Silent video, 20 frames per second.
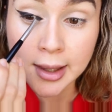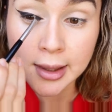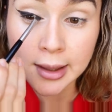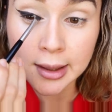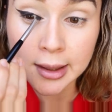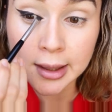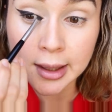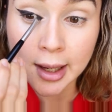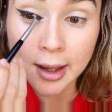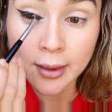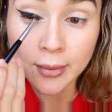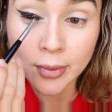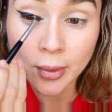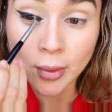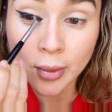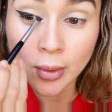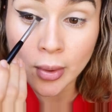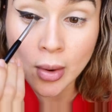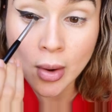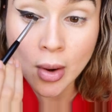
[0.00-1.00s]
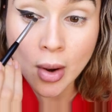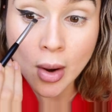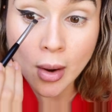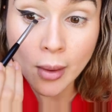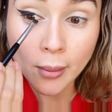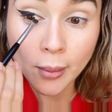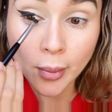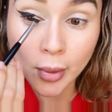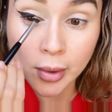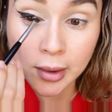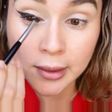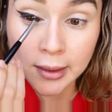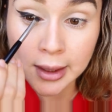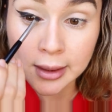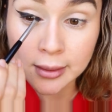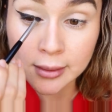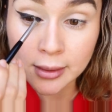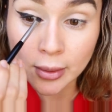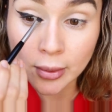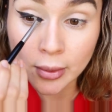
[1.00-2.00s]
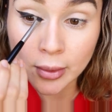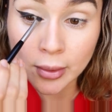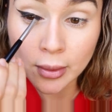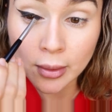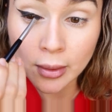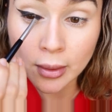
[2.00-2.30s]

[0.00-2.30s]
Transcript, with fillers: delineando por dentro.